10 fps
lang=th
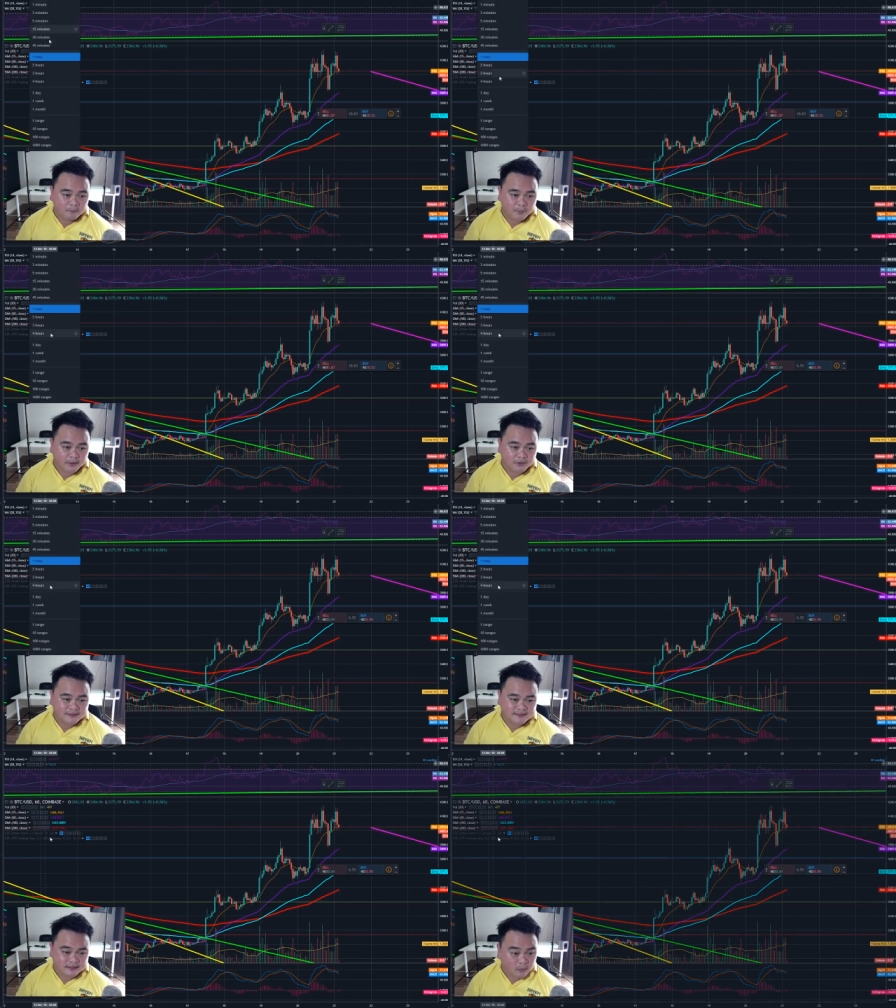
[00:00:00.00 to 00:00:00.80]
มาดู
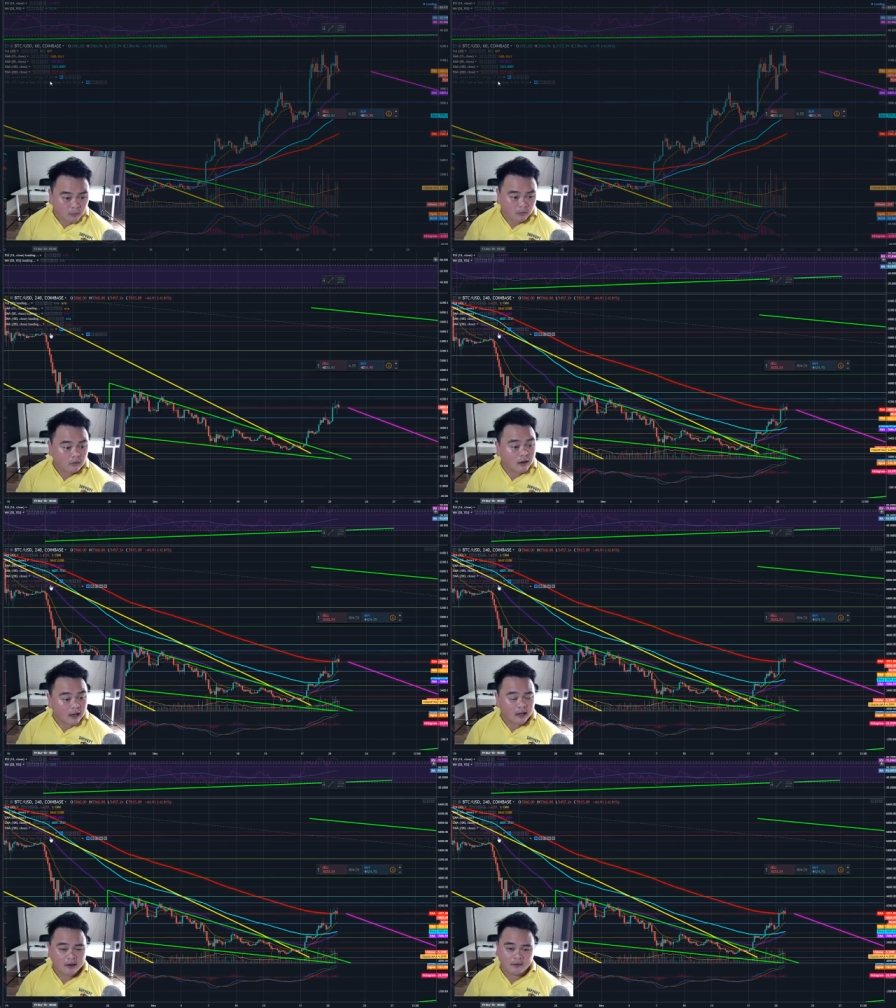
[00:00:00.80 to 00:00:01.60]
ที่4ชั่วโมง
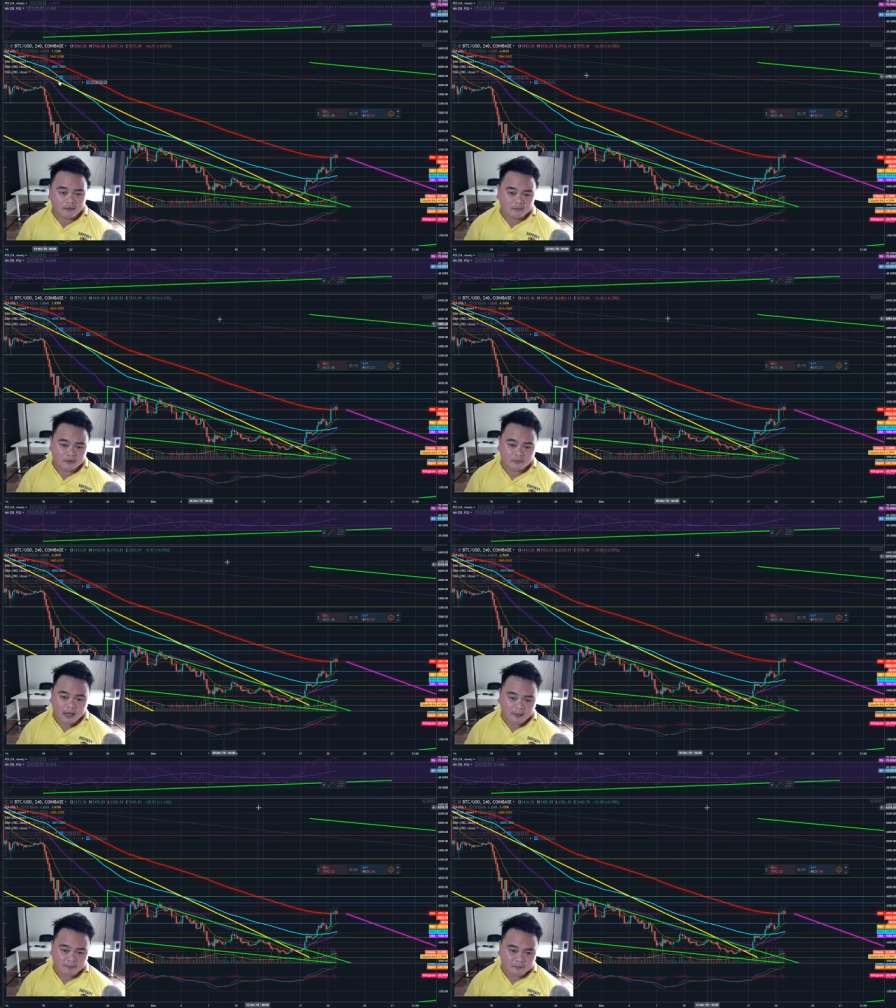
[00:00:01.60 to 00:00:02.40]
อ้าวมาดู
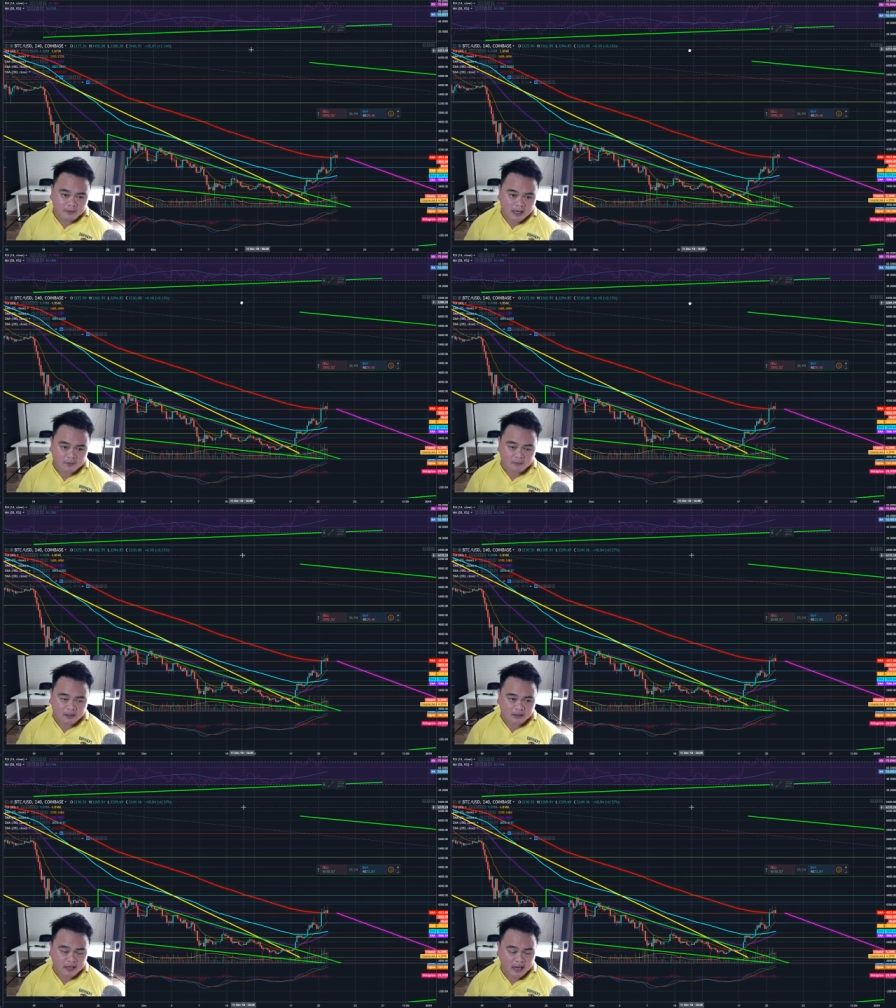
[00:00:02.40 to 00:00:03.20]
ภาพที่มัน
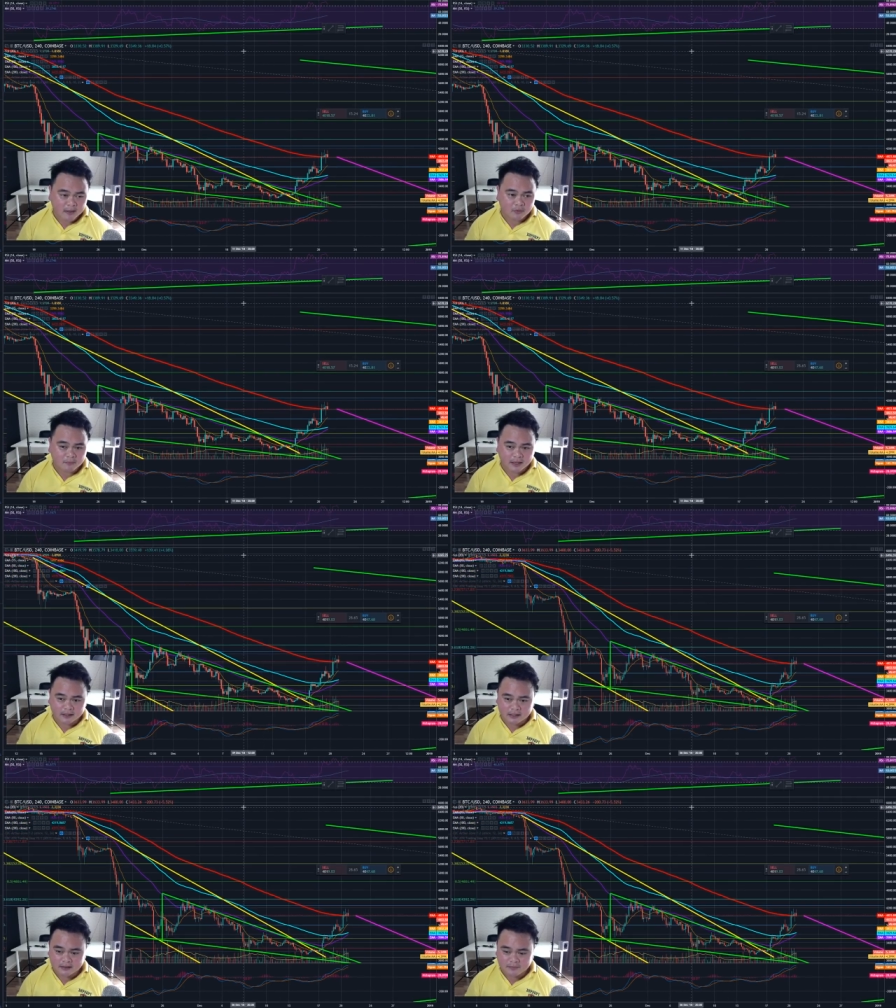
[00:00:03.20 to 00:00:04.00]
แคบลงมาอย่า
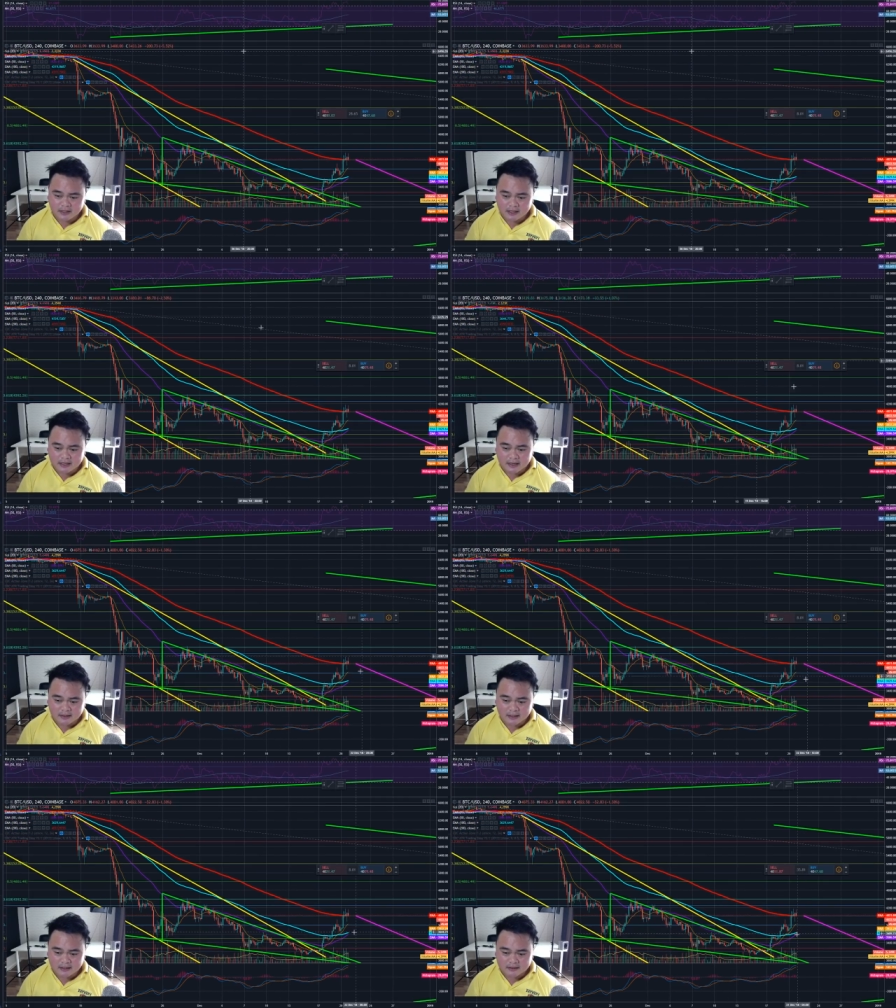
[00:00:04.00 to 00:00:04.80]
งนี้นะไม่ละเอียด
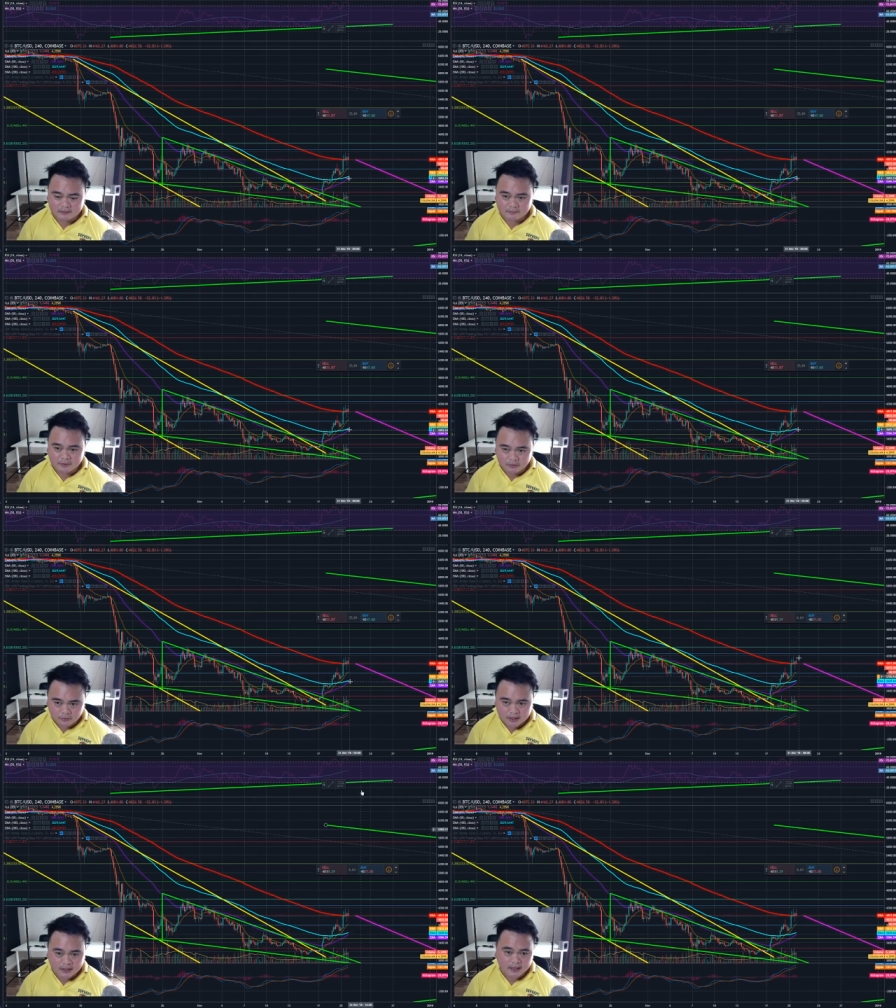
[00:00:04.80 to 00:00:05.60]
ขนาดมันดู
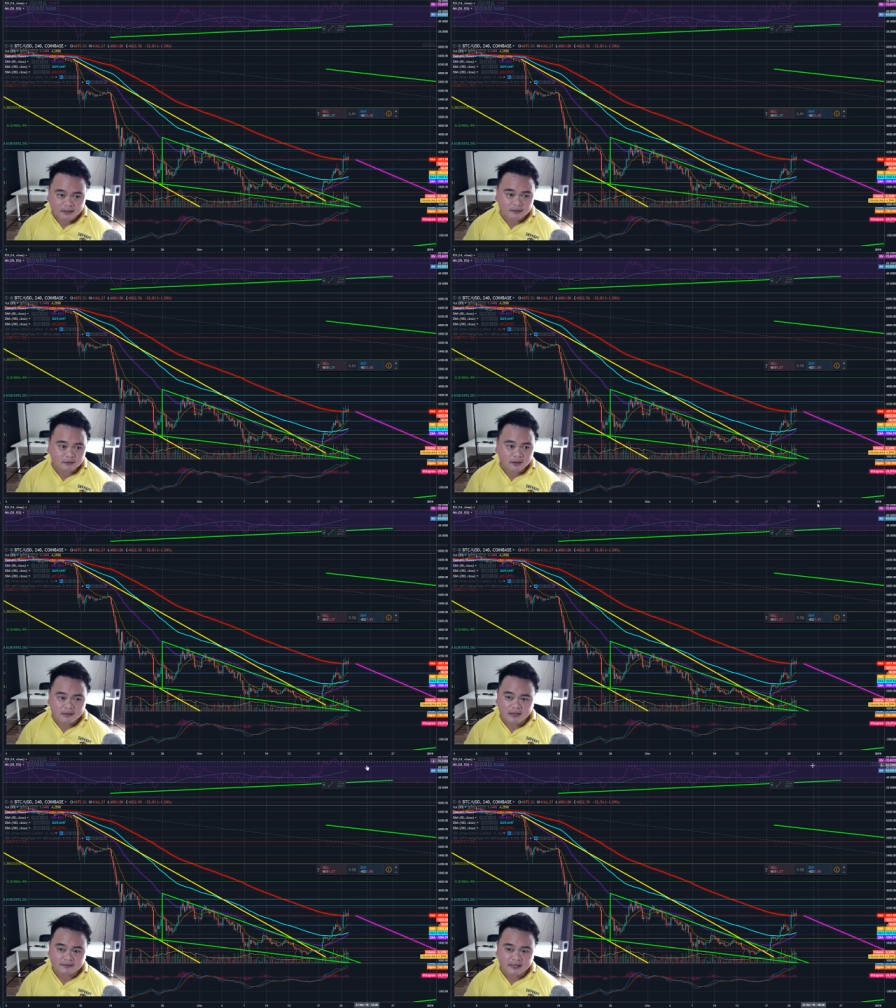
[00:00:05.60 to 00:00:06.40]
เกิดอะไรขึ้นตอนนี้
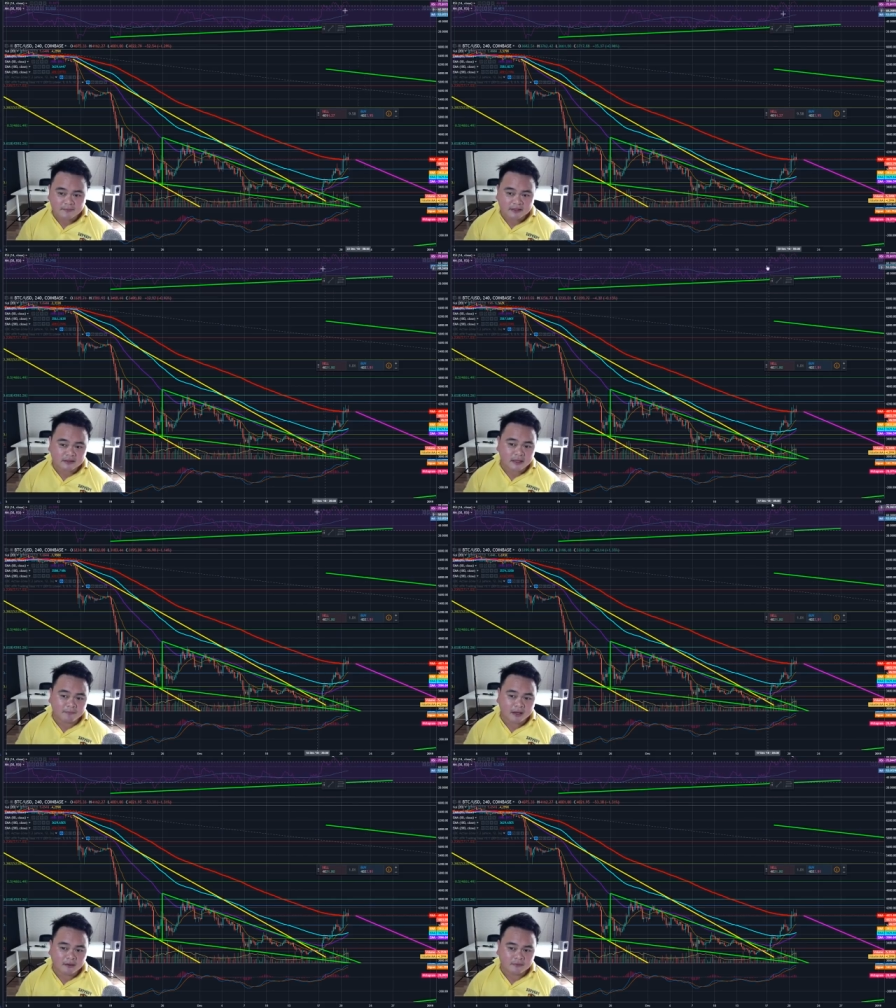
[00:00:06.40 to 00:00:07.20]
ไอซ์ไซมันเต็ม
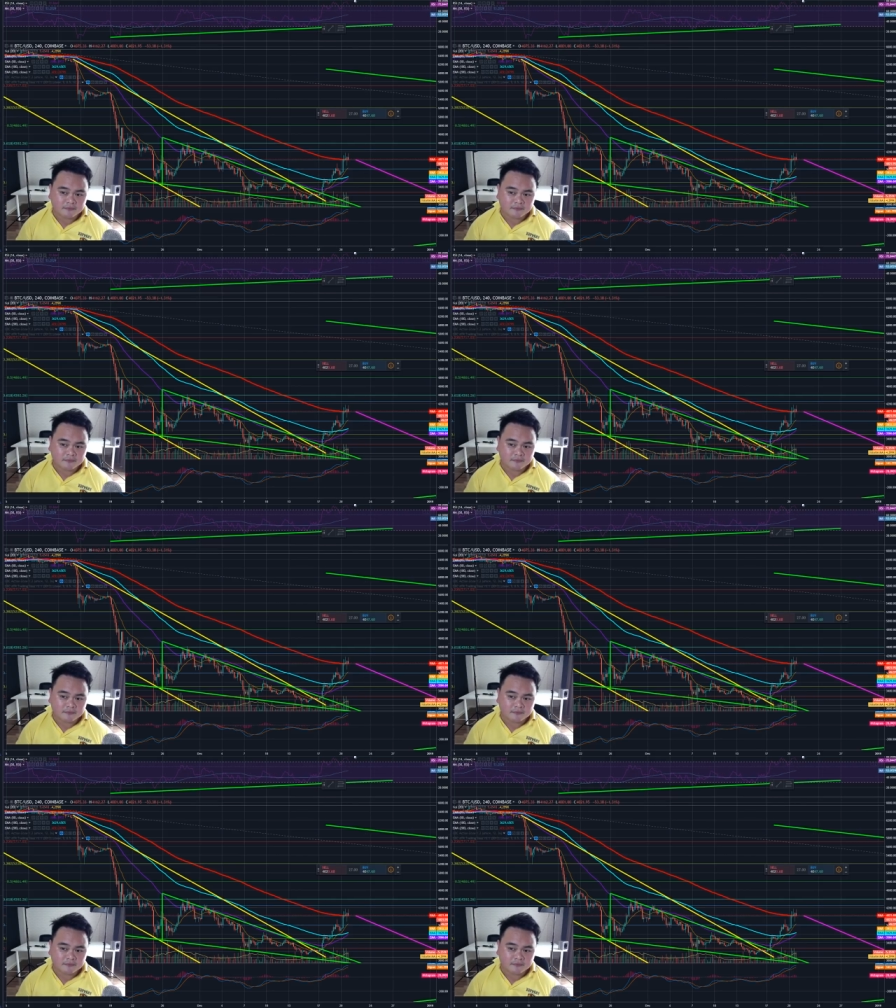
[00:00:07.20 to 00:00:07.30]
แล้ว